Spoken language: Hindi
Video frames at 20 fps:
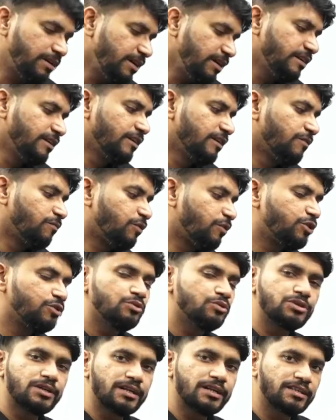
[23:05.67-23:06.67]
में वो
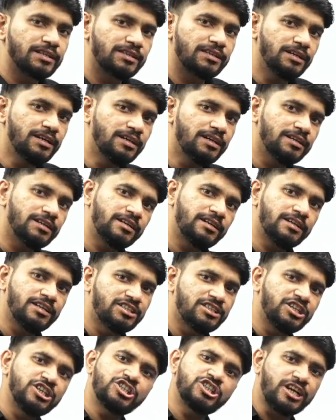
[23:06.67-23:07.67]
यूज़ करते थे
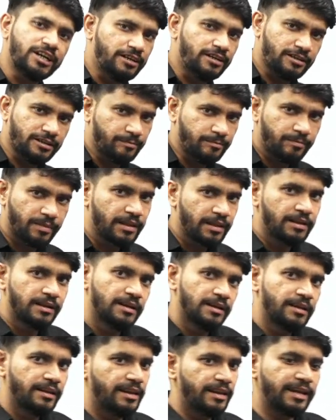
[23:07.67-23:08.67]
डीसी शंट
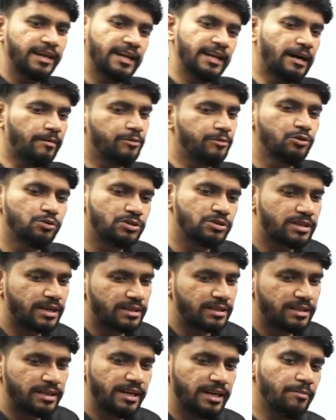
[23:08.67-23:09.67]
लेकिन अब यूज़
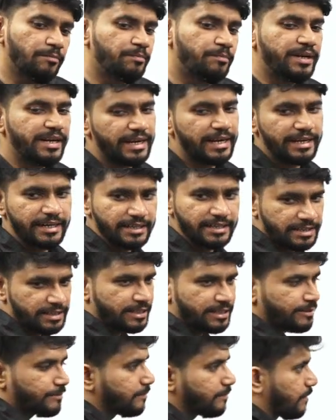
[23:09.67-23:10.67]
करते हैं
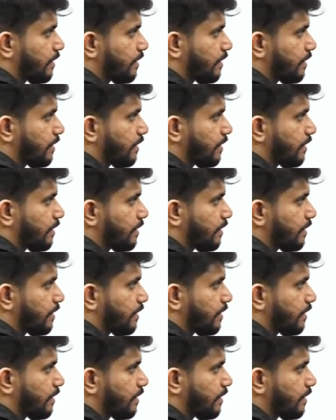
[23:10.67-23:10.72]
बीएलडीसी